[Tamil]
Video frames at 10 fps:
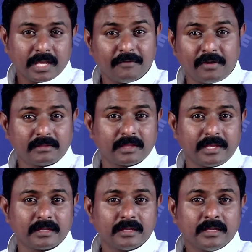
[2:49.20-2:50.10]
எவ்ரி
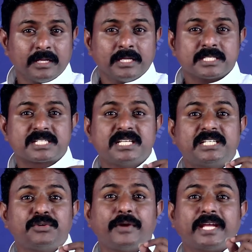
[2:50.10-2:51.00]
திங்
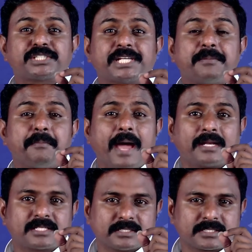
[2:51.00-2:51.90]
சிட்டுவேஷன்
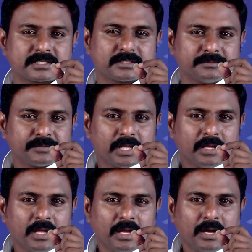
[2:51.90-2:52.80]
மேட்டர்ஸ்
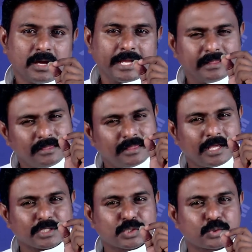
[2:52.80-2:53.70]
எந்த
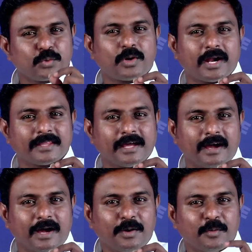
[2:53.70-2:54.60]
சூழ்நிலை
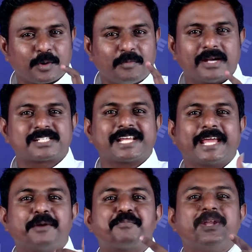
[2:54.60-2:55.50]
தான் ஒரு மனுஷனை
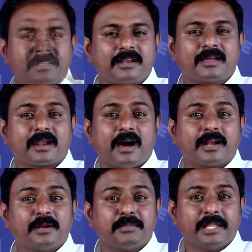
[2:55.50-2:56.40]
எப்படி
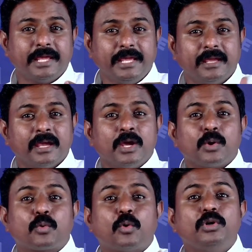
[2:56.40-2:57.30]
நிற்கிறான் என்பதை
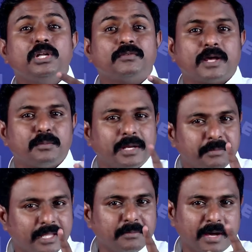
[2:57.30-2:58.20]
கொண்டு வரும்
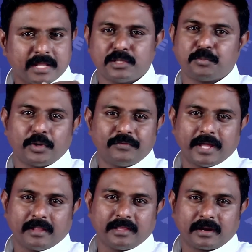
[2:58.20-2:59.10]
என்பதை மறந்து
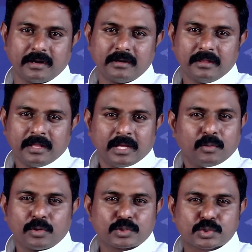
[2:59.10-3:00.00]
போய்விடாதீர்கள்
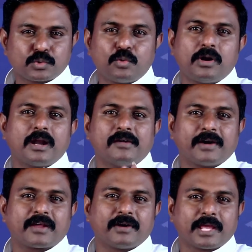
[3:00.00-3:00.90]
ஒரு சூழ்நிலை
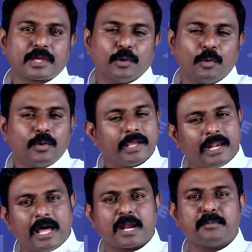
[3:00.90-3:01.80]
வர வரைக்கும்
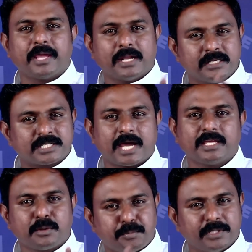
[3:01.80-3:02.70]
எல்லாருமே நன்றாக
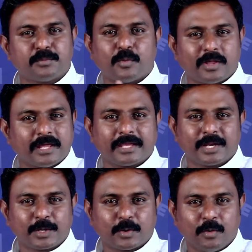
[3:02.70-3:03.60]
இருப்பது போல தான்
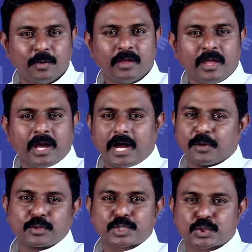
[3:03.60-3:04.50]
இருக்கும்
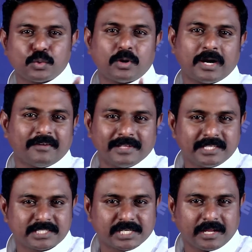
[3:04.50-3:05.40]
ஆனால் ஒரு சூழ்நிலை
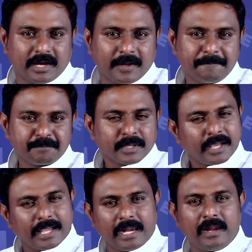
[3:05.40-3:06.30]
வந்துச்சுன்னா
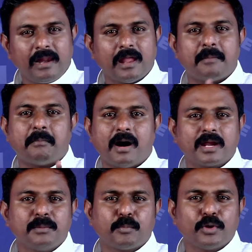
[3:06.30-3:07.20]
எல்லாம்
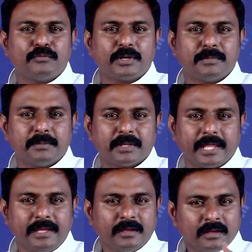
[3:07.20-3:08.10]
மாறி போய்விடும்
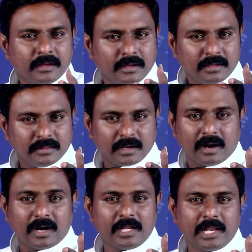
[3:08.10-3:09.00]
என்பதை இந்த
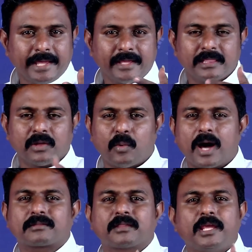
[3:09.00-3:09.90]
நாளிலே இந்த
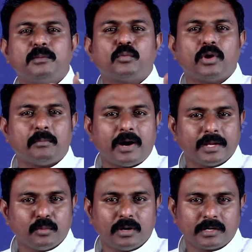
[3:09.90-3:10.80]
வார்த்தையின்
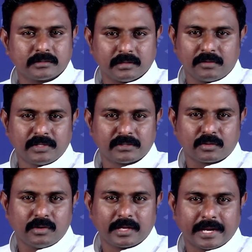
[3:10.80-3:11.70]
மூலமாய் உங்களுக்கு தெரிவித்துக்
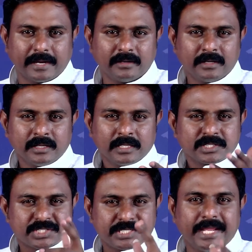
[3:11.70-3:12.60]
கொள்ளுகிறேன்
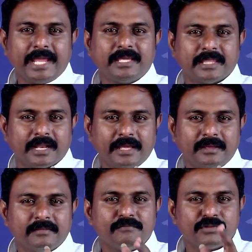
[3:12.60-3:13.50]
சிநேகிதனை
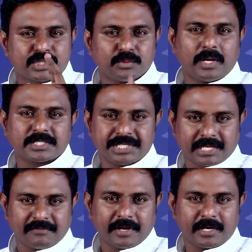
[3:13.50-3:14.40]

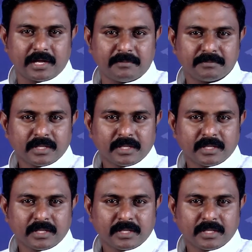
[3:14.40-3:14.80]
விசுவாசிக்க வேண்டாம்